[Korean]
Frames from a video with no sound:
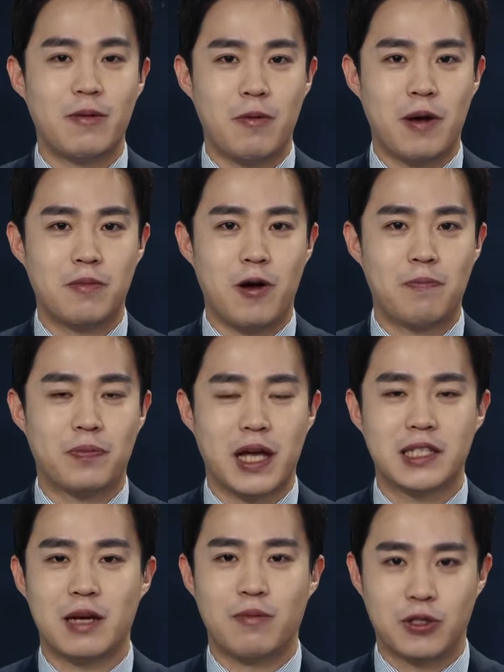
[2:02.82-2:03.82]
방법
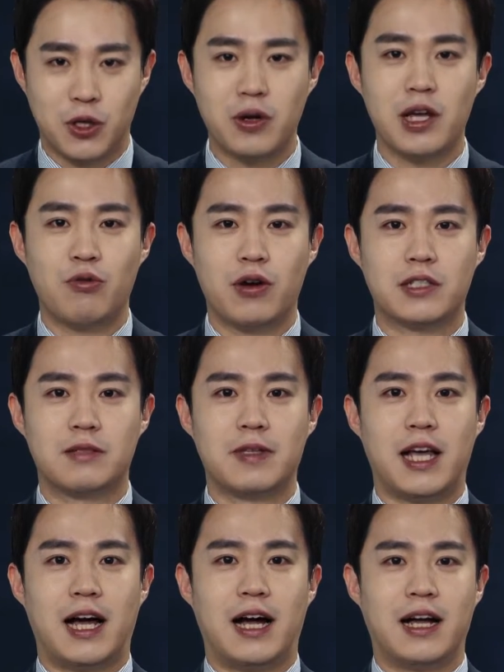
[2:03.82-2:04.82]
다시 한번 정리해
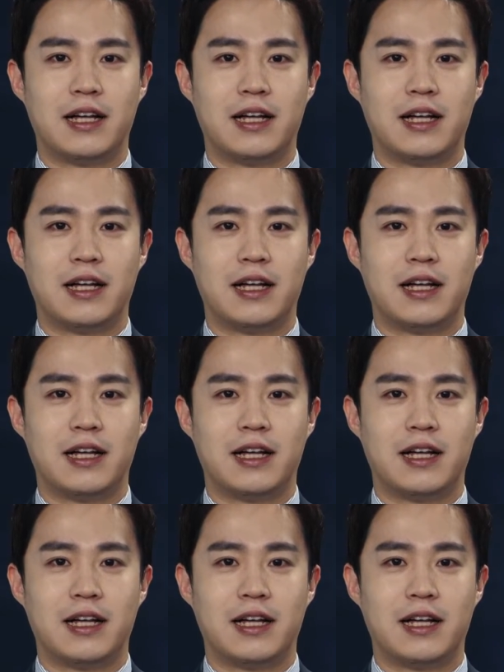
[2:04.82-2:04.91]
보겠습니다.